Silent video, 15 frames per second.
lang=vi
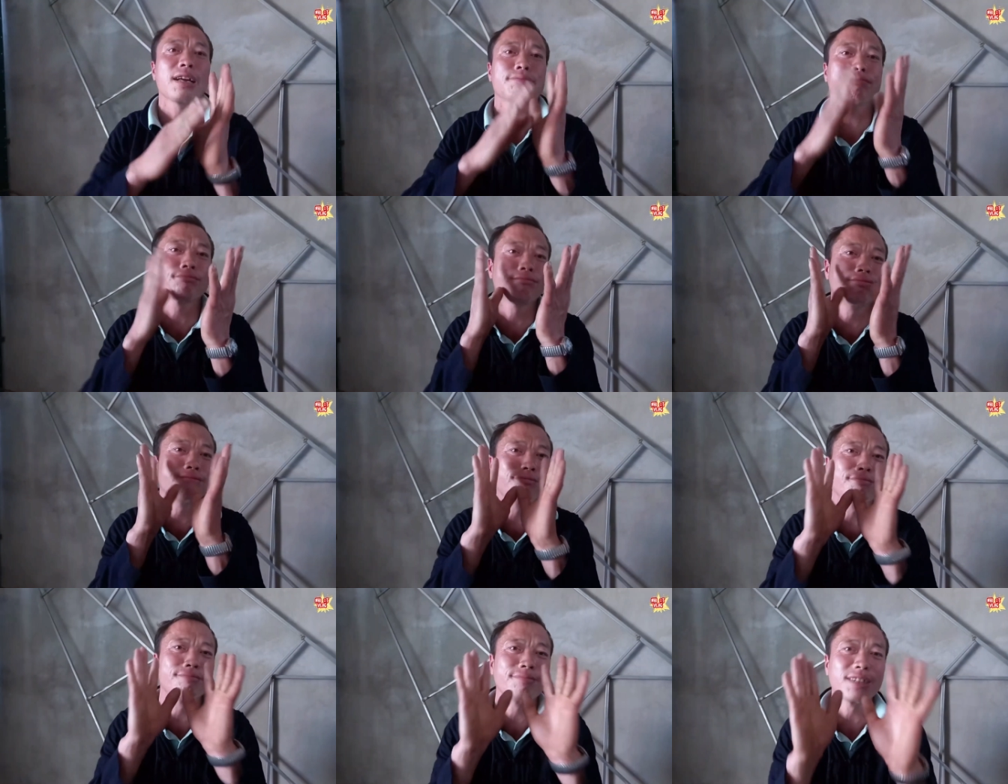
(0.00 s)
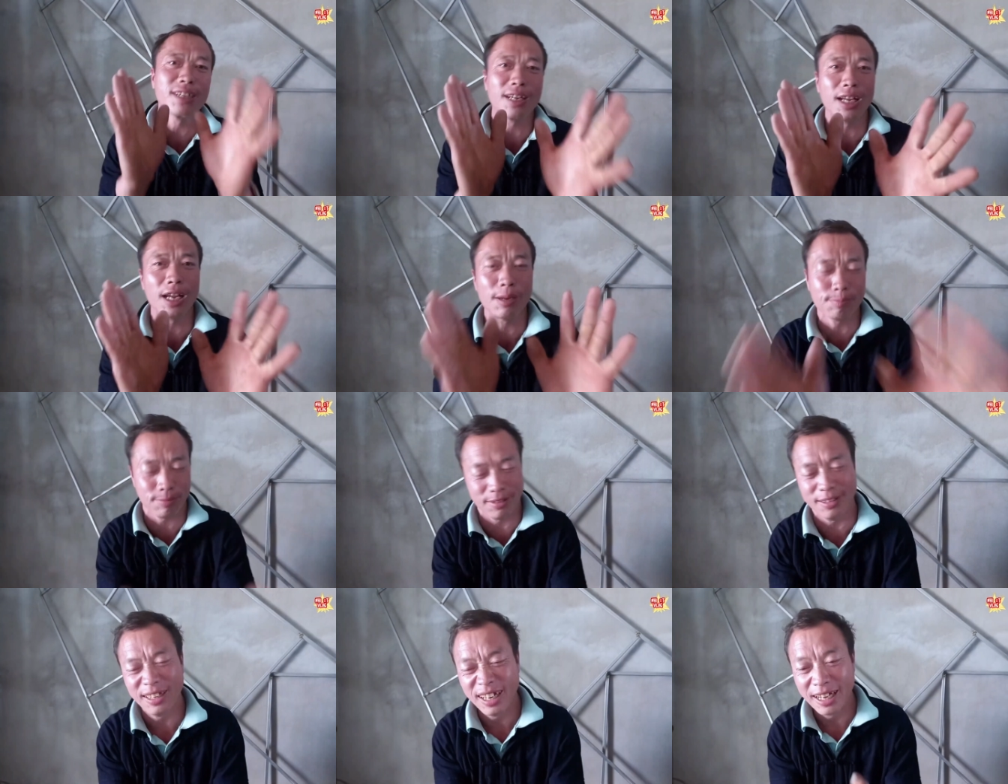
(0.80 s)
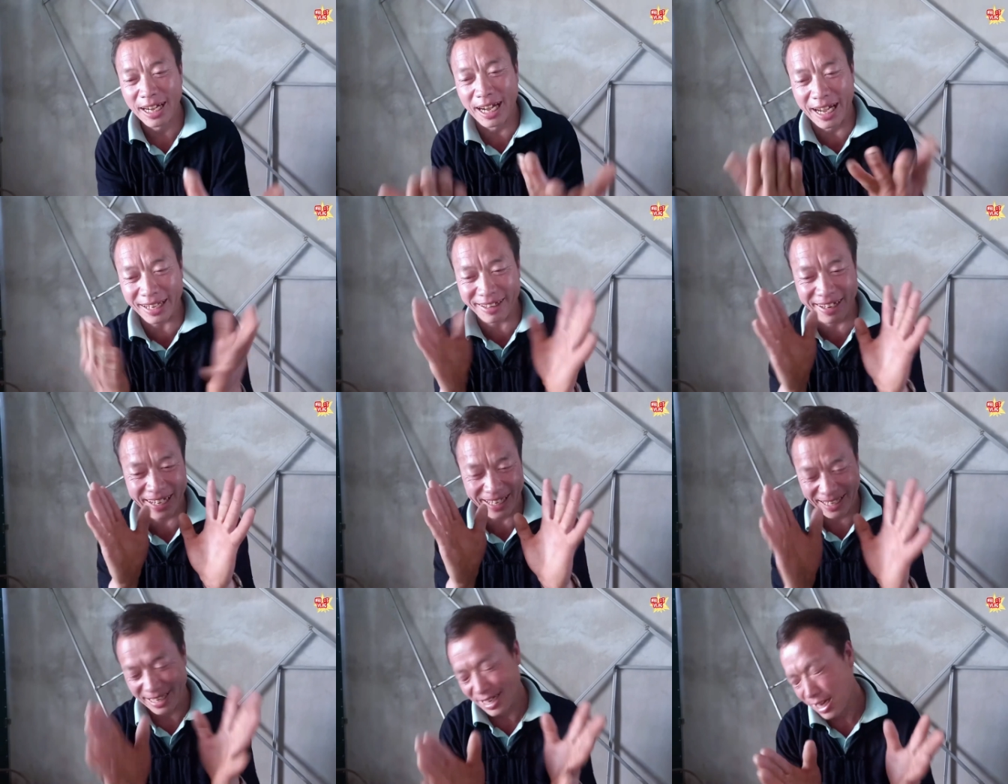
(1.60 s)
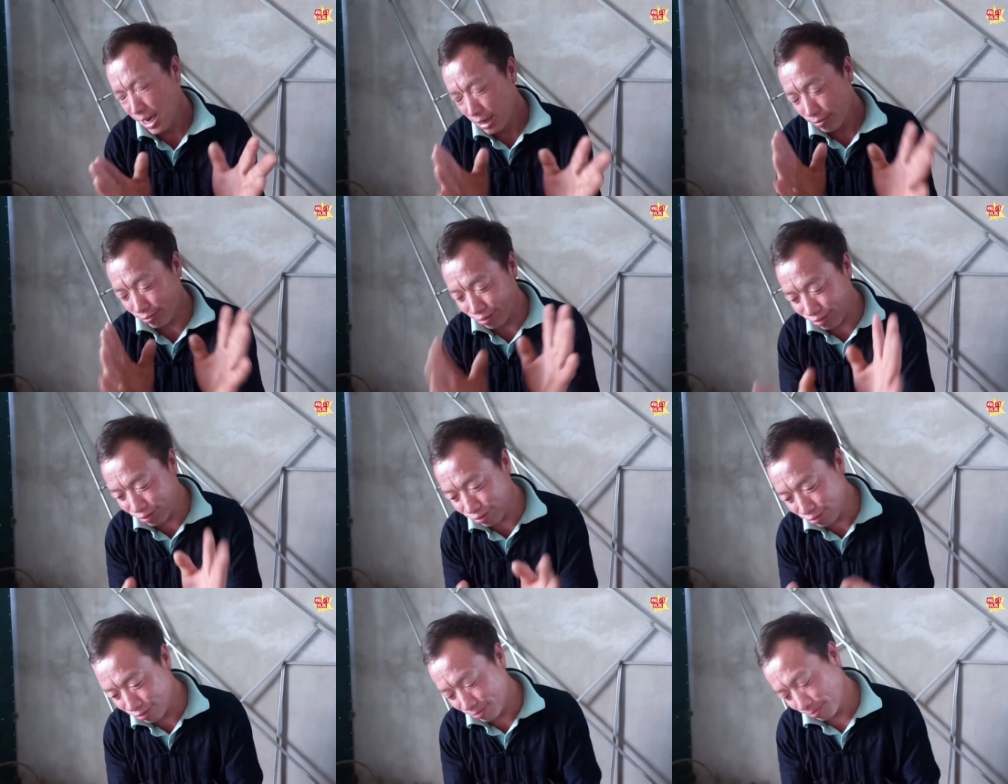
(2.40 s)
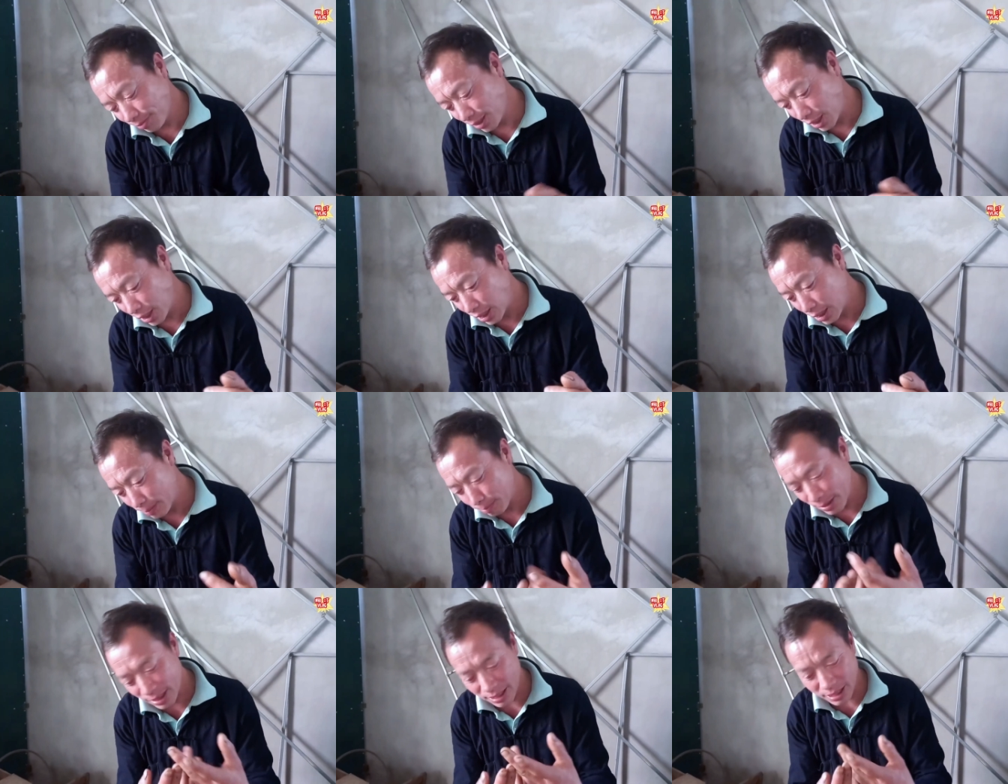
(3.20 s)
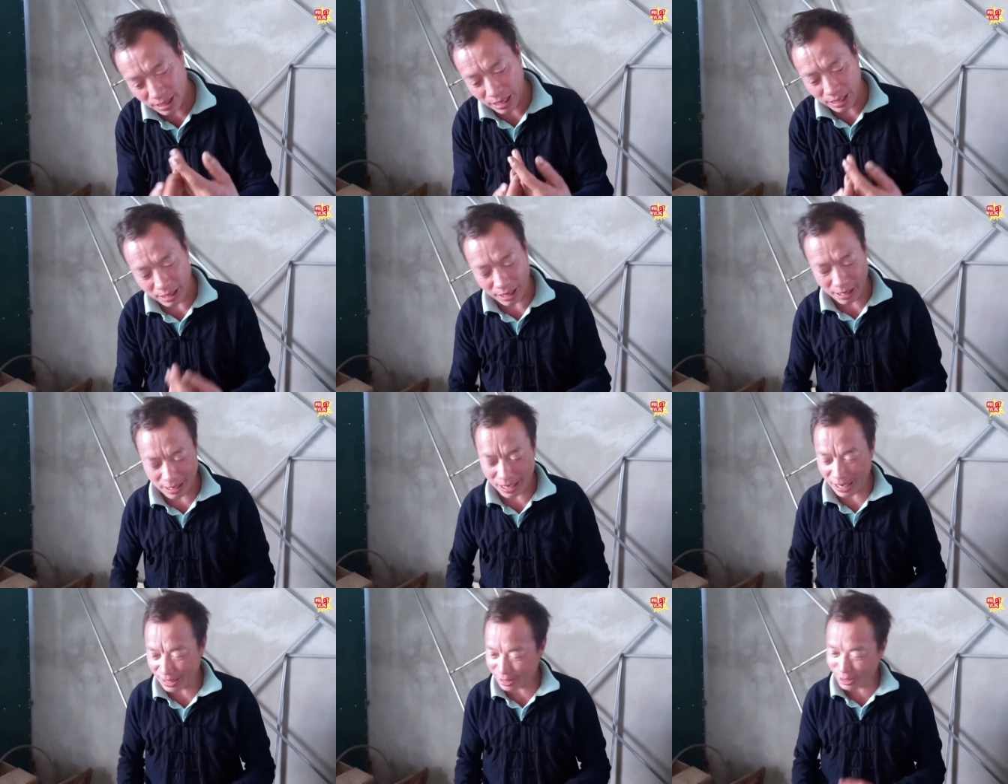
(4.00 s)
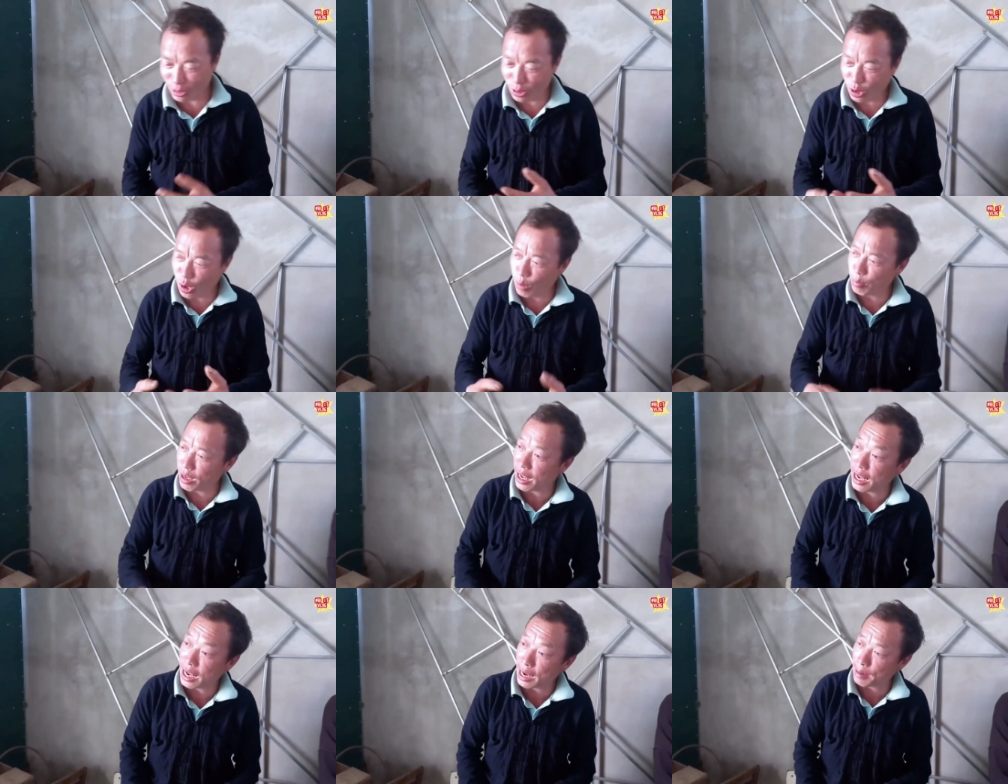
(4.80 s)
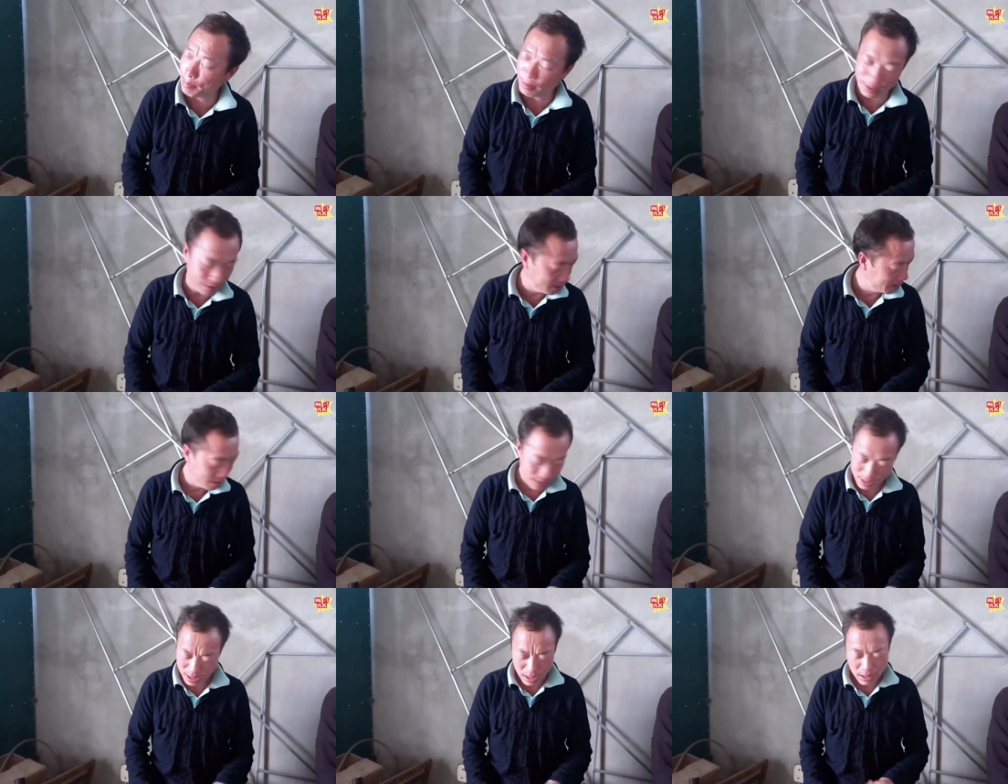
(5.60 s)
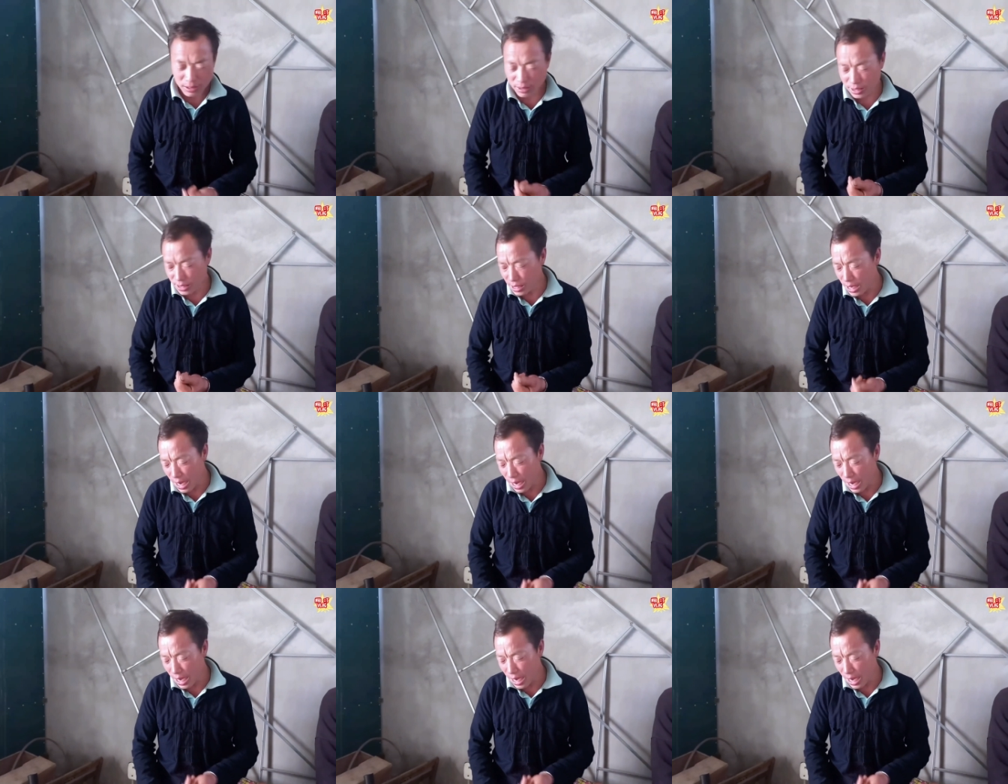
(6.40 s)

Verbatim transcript: thì tại sao như nói là đi ăn xin ăn mày đi lừa rối khán giả khi khán giả cũng đã biết trước đây là một cái đường line